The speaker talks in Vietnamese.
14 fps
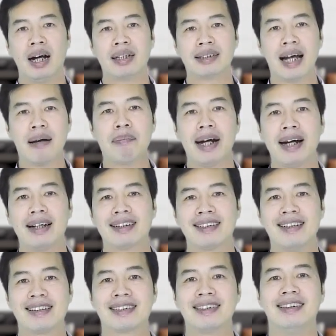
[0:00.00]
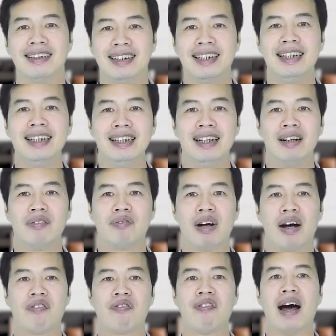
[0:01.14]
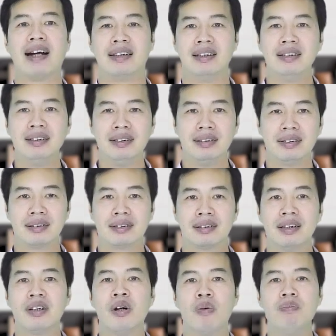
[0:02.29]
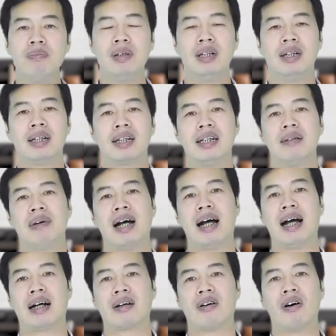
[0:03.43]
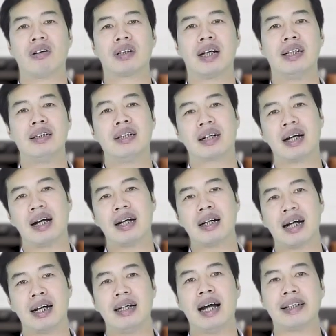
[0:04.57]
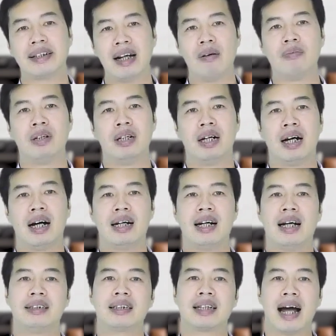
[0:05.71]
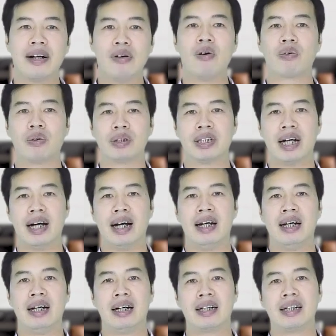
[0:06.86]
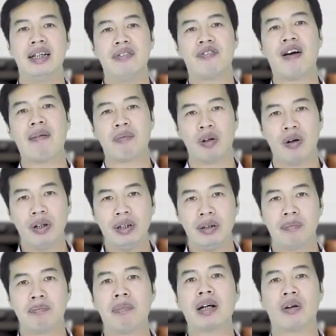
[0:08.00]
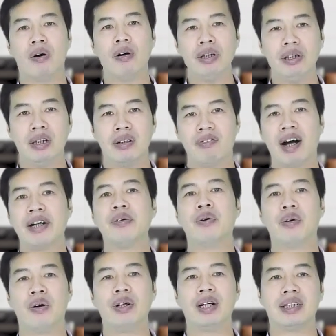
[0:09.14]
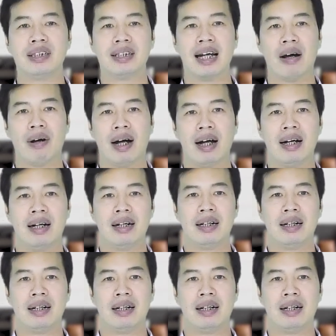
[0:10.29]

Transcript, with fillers: à, cha mẹ thường xử lý và phản ứng chưa đúng khi mà có thấy được các cái hành động hay là những thái độ của trẻ khi phạm lỗi mắc lỗi hay đổ lỗi là như thế nào ạ